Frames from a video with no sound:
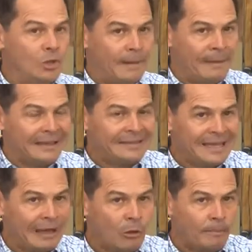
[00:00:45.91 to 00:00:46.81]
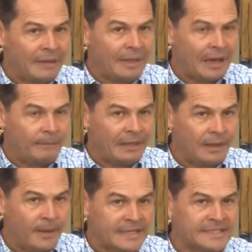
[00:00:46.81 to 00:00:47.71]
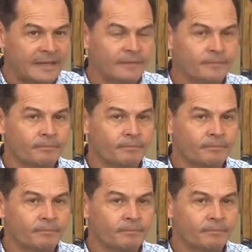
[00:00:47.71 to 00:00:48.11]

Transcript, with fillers: yo le he planteado a PDVSA,